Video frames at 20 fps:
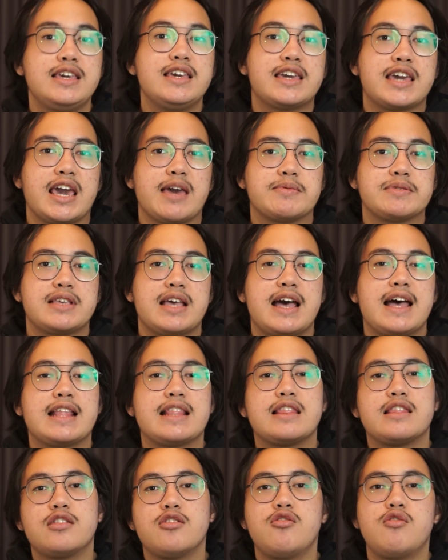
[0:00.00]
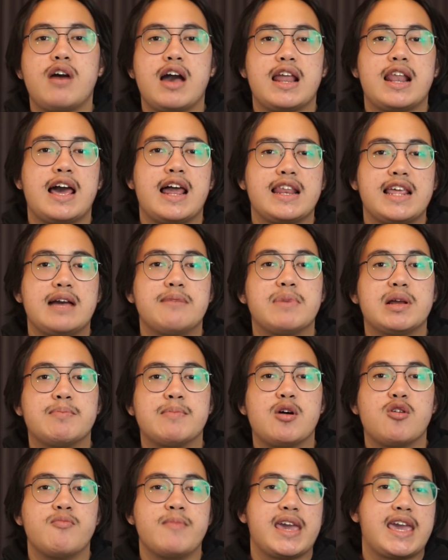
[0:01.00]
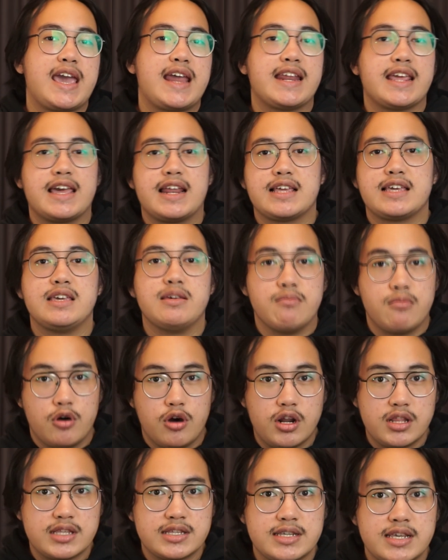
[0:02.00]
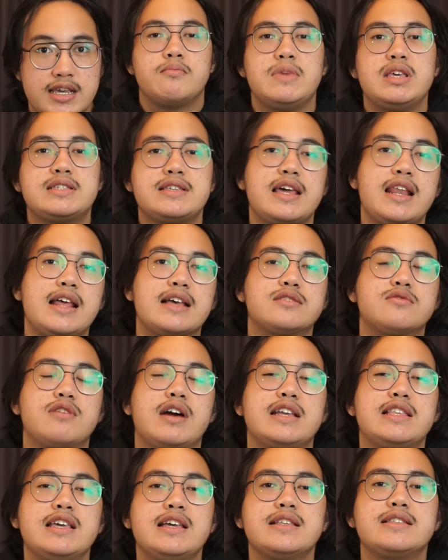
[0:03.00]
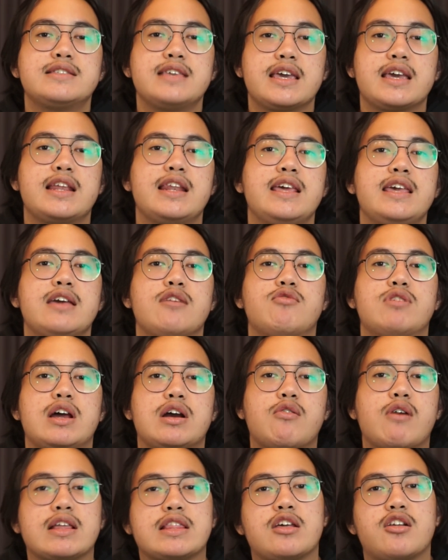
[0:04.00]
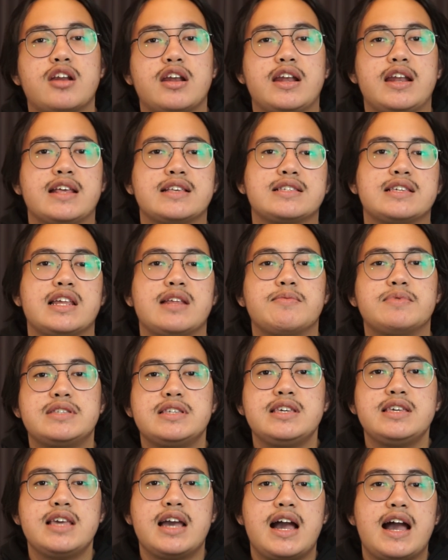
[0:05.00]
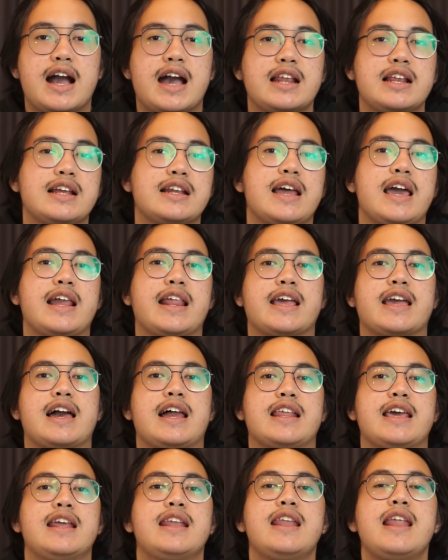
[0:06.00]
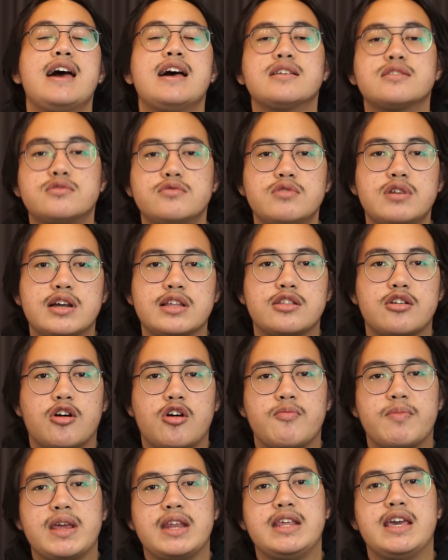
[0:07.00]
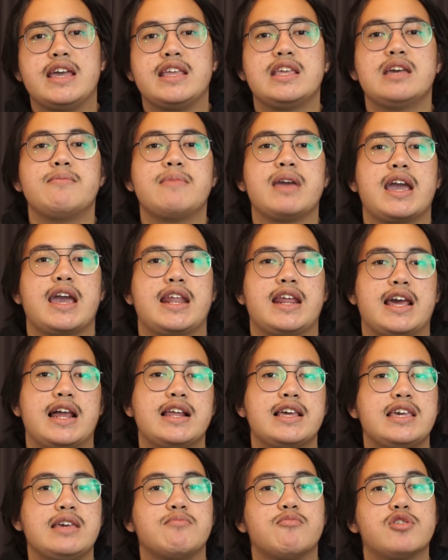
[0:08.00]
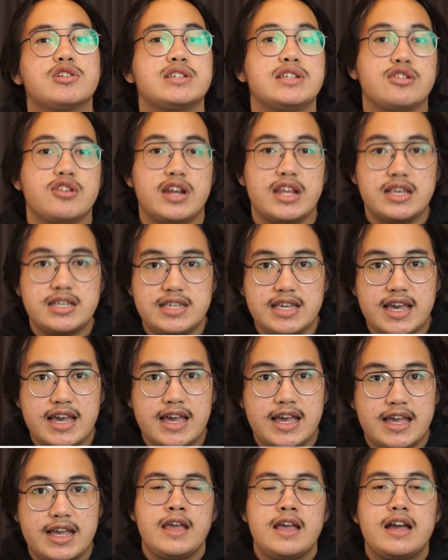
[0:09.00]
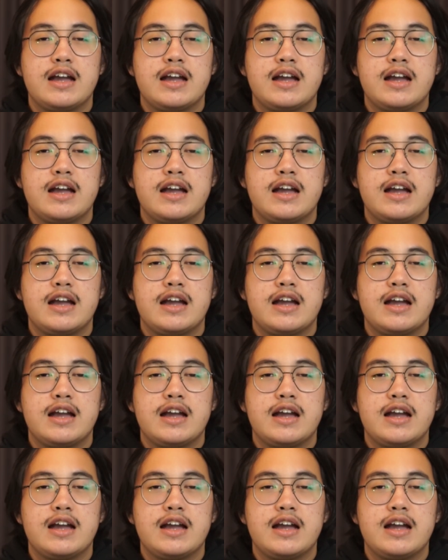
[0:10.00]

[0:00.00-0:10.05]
keycaps, atau hal-hal yang berbau mechanical keyboards, bisa langsung aja cek link yang udah gue taruh di deskripsi yang akan ngedirect kalian langsung ke Tokopedia-nya Mechanical Keyboards Indonesia.